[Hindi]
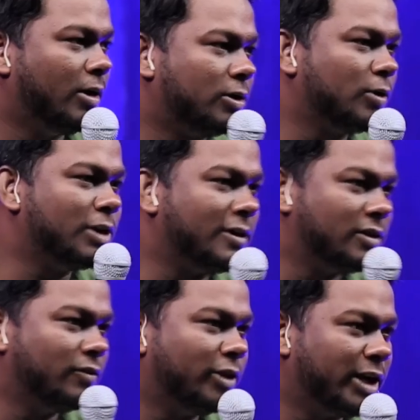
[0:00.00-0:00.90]
और
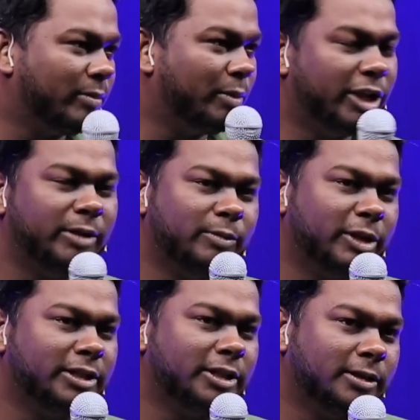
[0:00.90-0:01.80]
2014 में मेरी भी
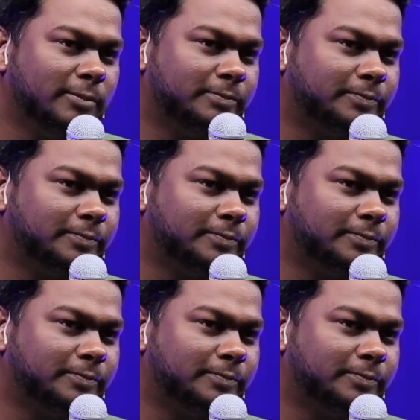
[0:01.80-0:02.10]
बंदी थी